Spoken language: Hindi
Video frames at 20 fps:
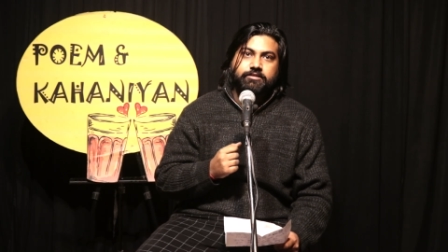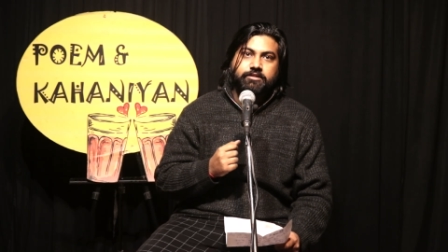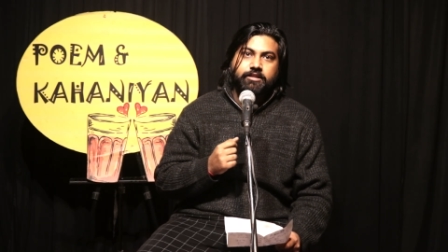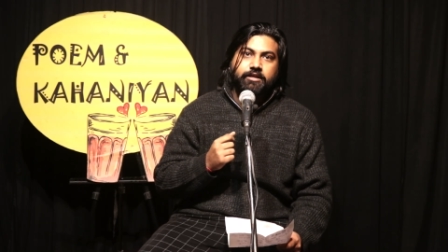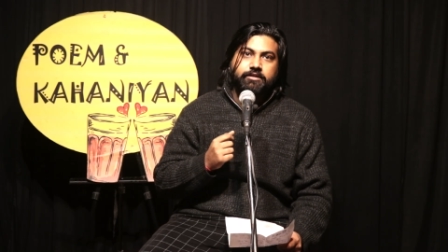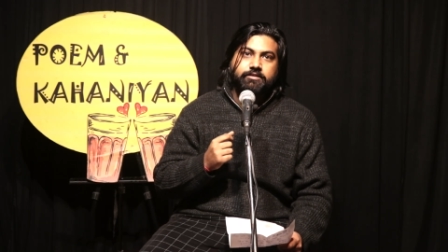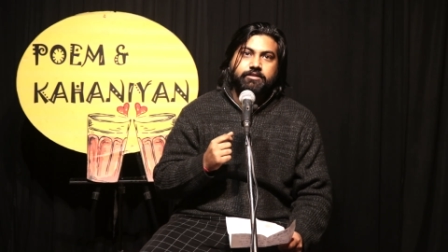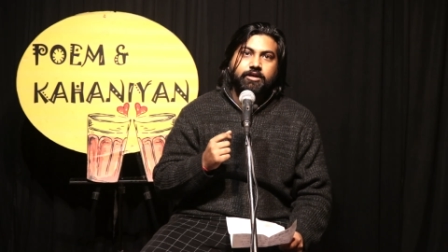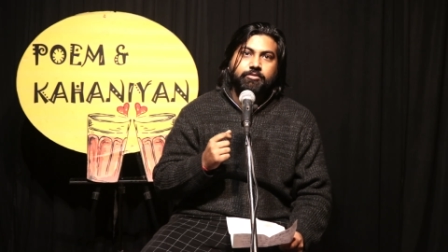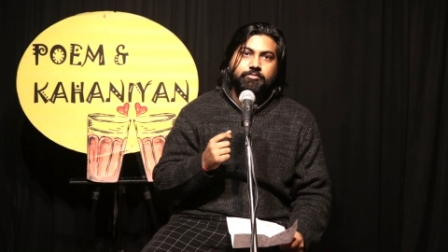
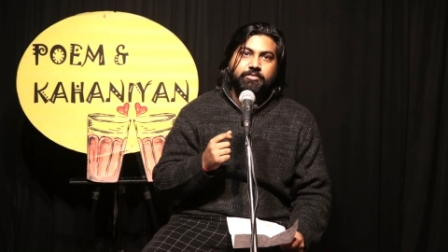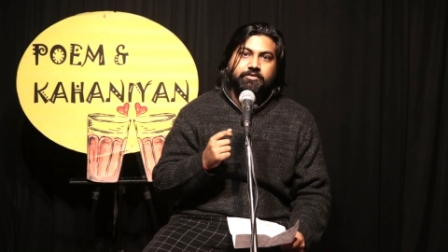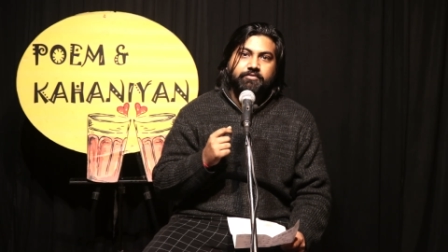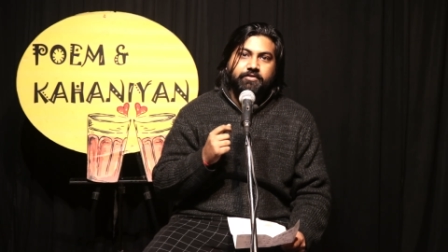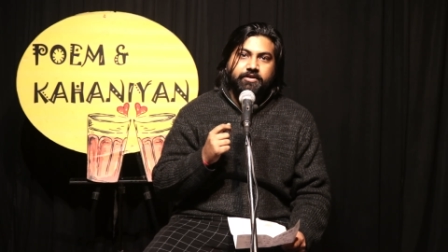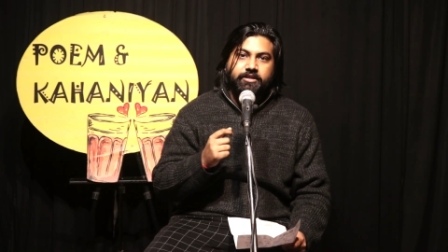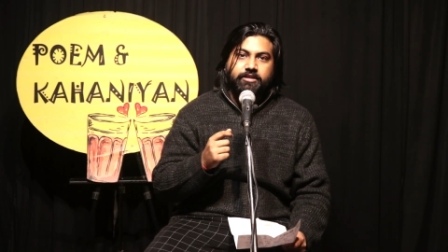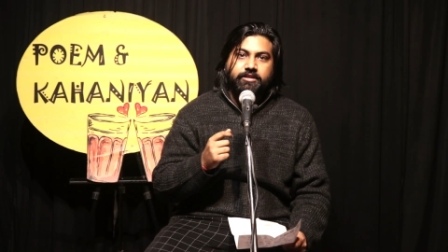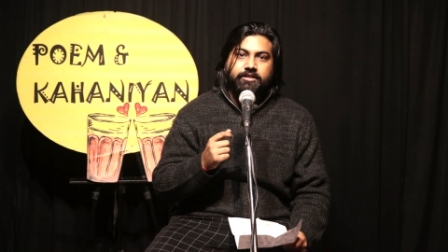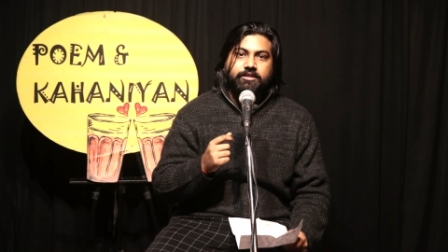दर्द हमें
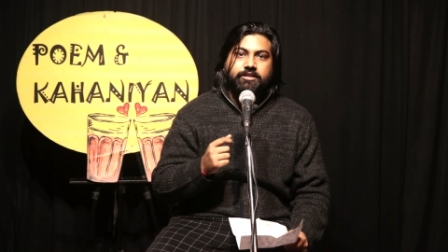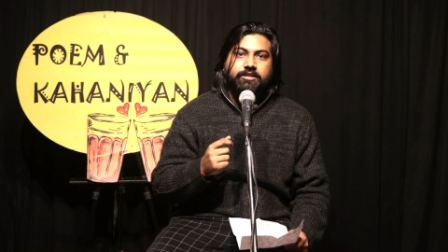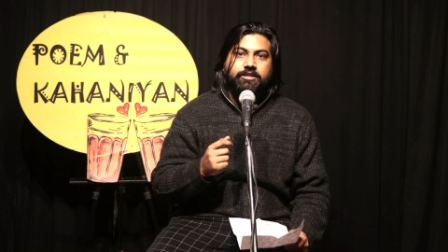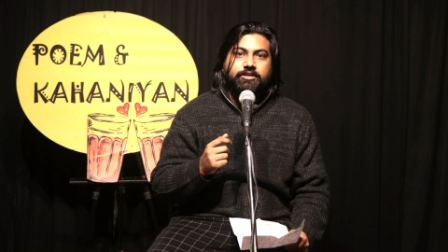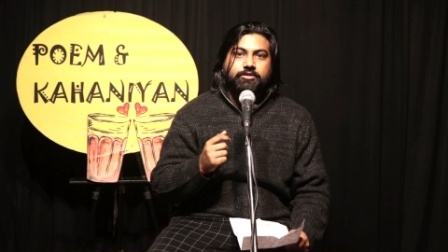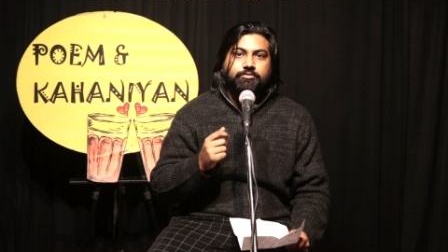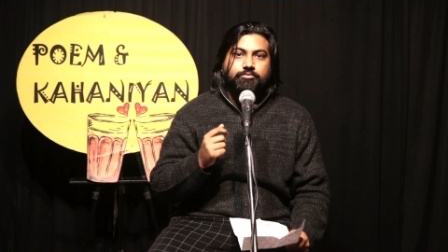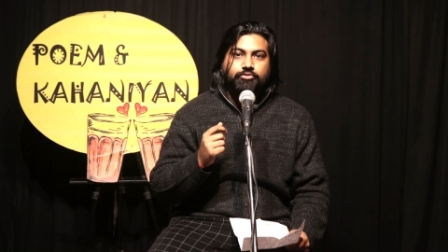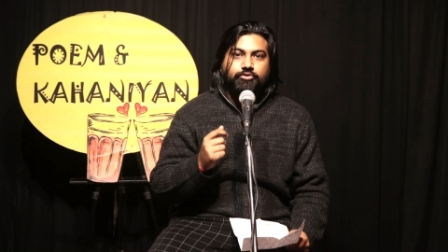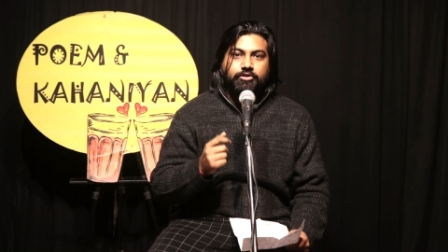वही
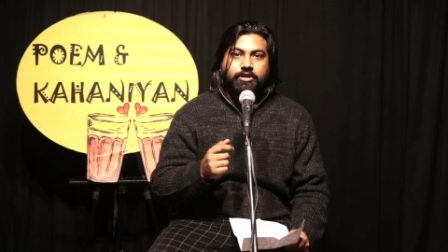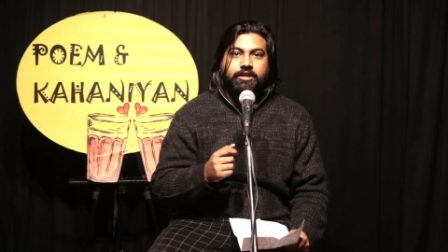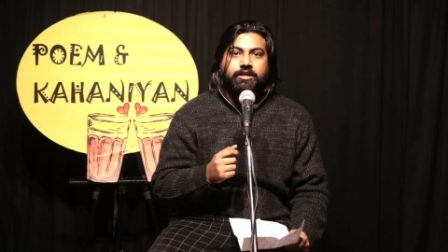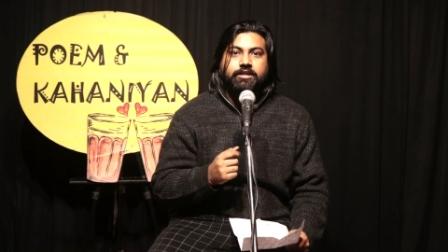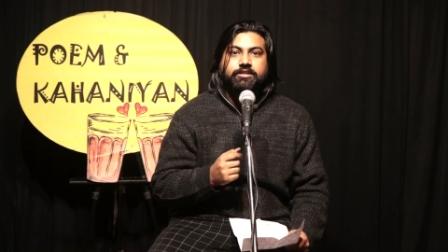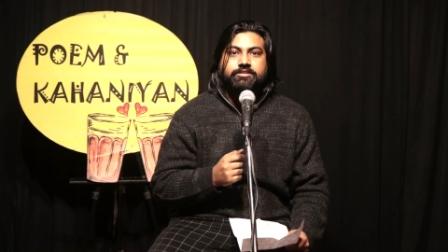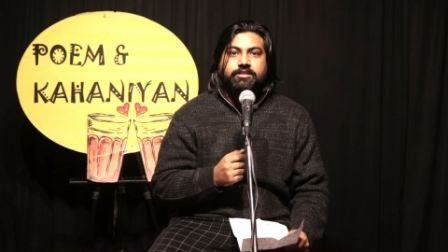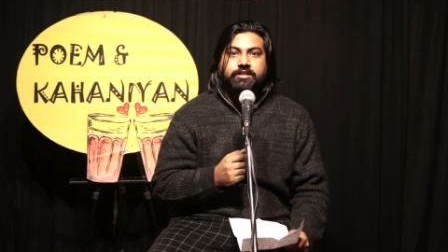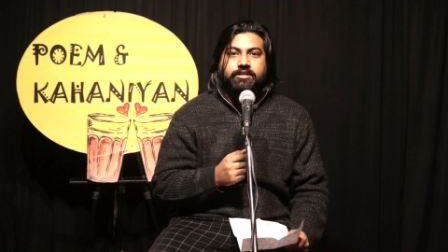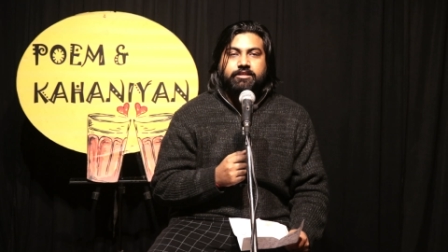
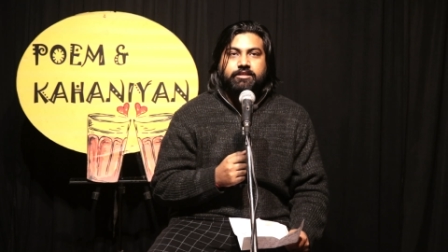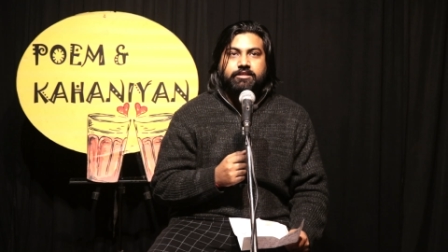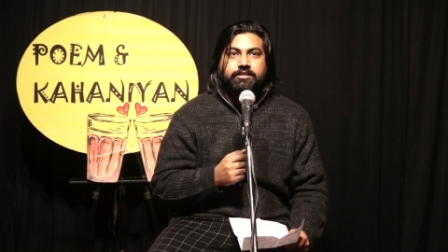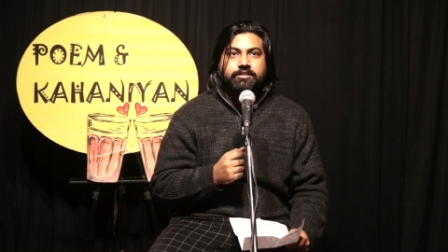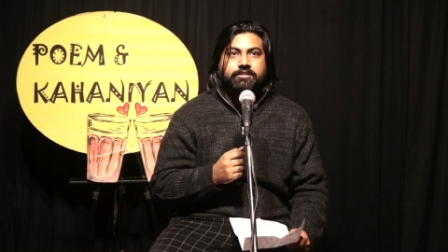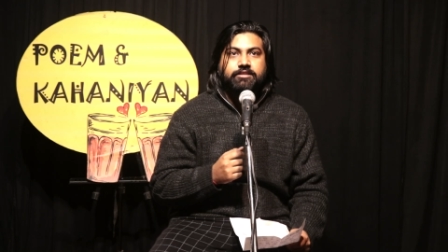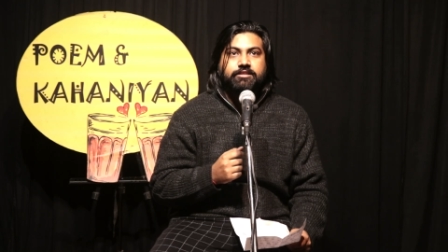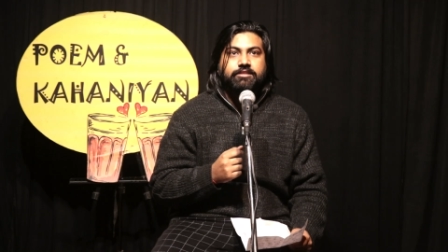पुराना चाहिए